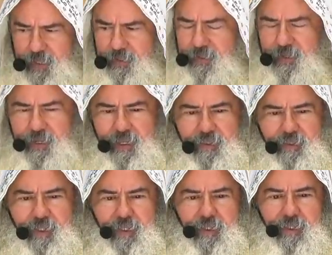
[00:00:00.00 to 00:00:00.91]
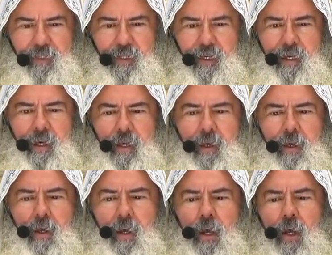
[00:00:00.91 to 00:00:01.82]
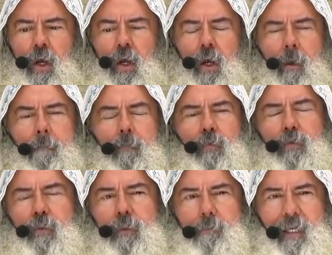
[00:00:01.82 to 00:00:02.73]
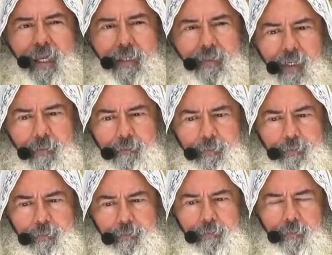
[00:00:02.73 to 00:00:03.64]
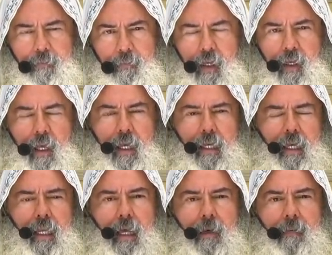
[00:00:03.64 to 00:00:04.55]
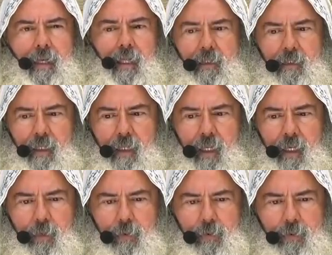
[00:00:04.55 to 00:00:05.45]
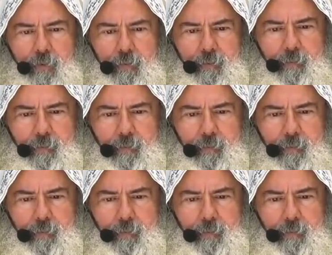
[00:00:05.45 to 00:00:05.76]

de lentes Muchos piensan que la vida sin ellos